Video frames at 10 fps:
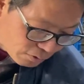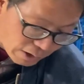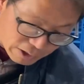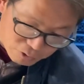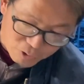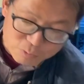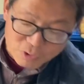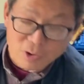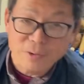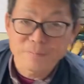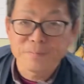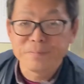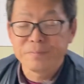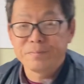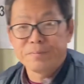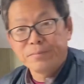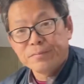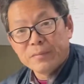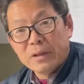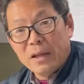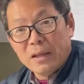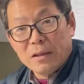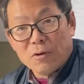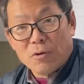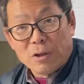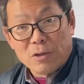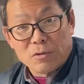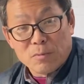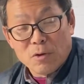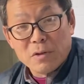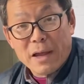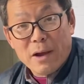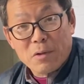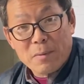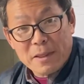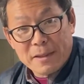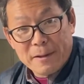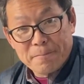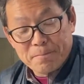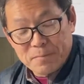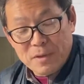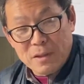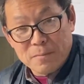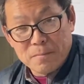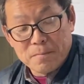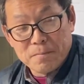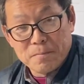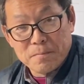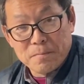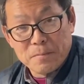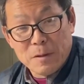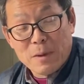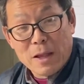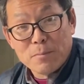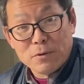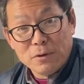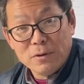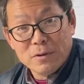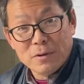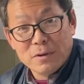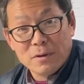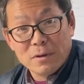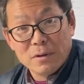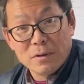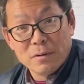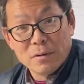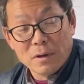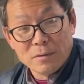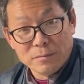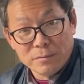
敗と呼ぶのよ。うん、ここで一つ問題が起きました。はい、今何分 ?6 分半。